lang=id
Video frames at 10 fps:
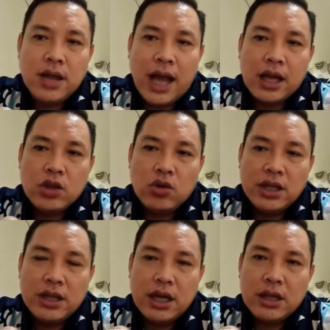dan itu
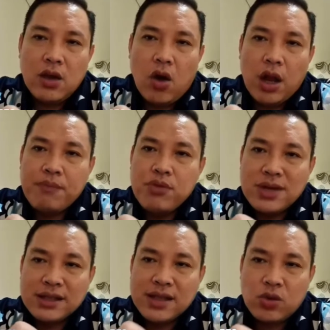diteliti oleh
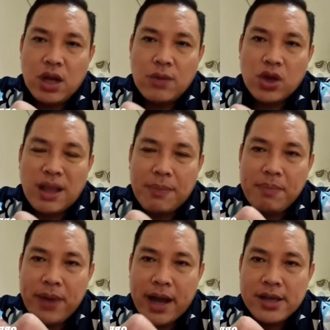bukan satu ilmuwan
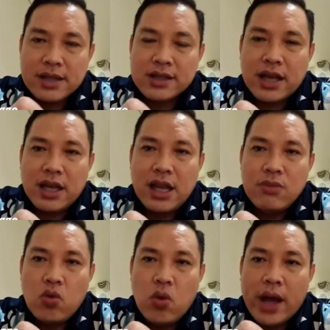tapi banyak sekali
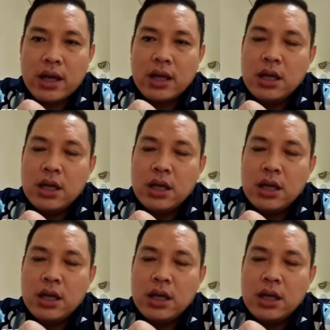ilmuwan,